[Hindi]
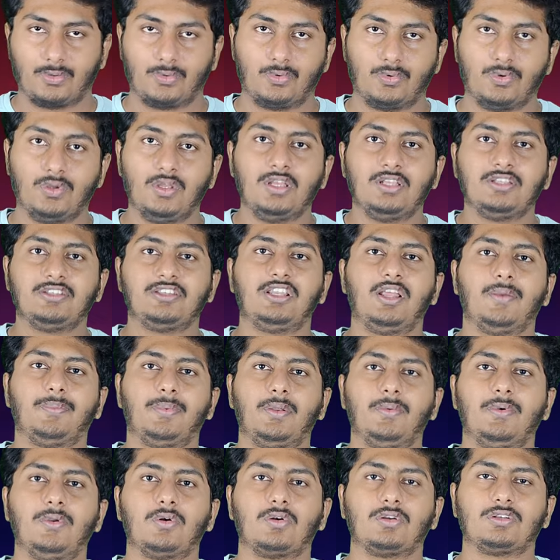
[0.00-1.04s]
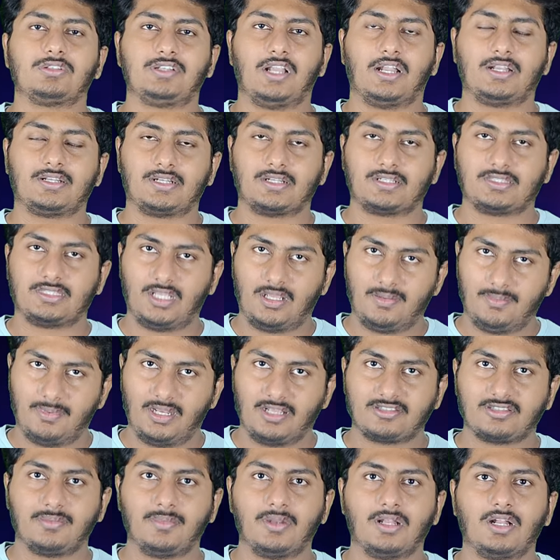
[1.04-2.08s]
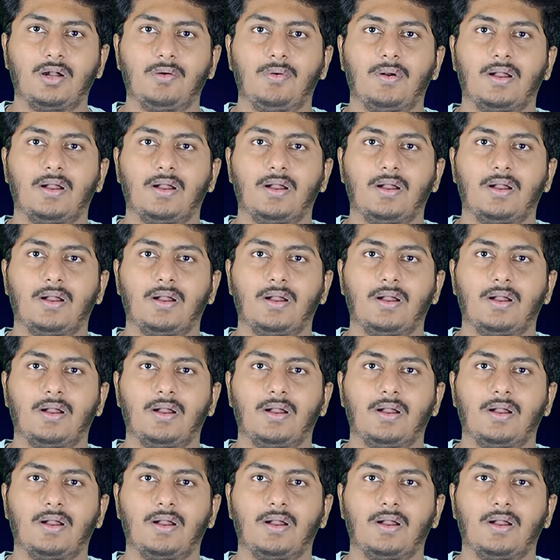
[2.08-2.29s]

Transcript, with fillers: कर लो चलिए अपनी वीडियो को स्टार्ट करते हैं बिना समय